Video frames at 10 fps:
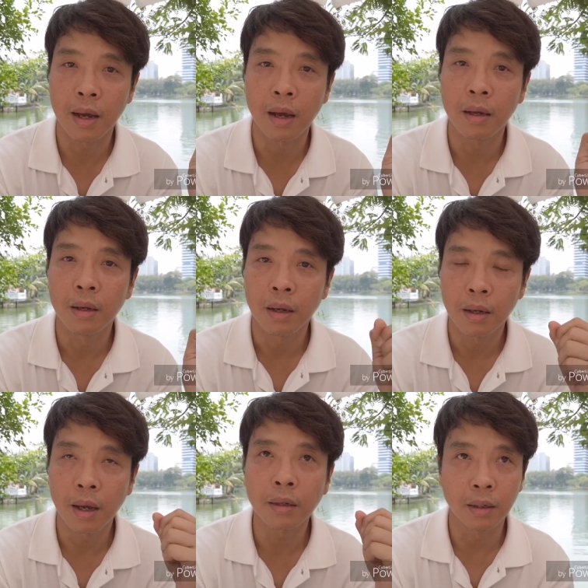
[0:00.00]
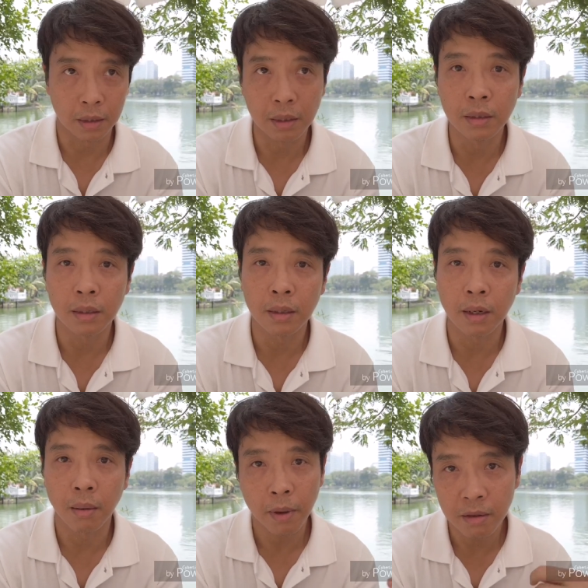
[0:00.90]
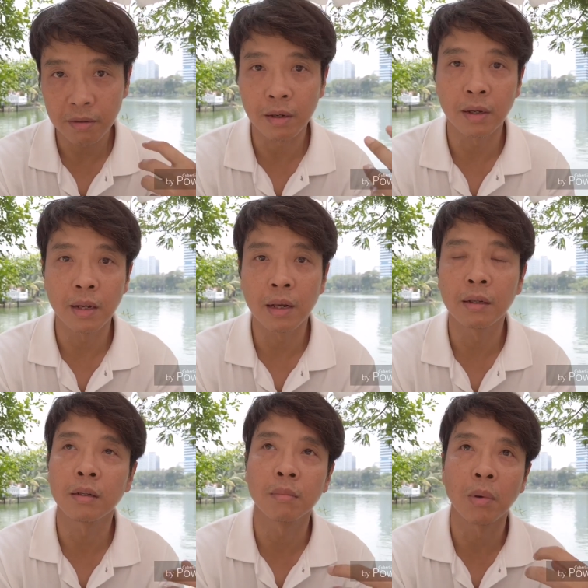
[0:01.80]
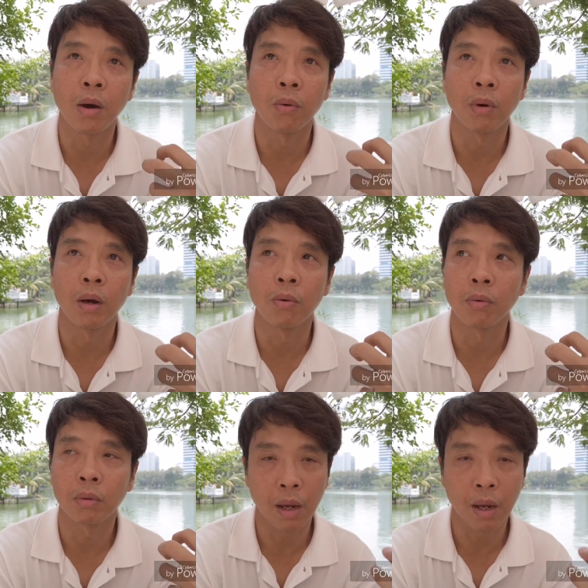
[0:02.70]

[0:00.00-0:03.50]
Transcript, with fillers: นะให้เกิดขึ้นนะให้เซอร์เคเดียนริทึมเราเรา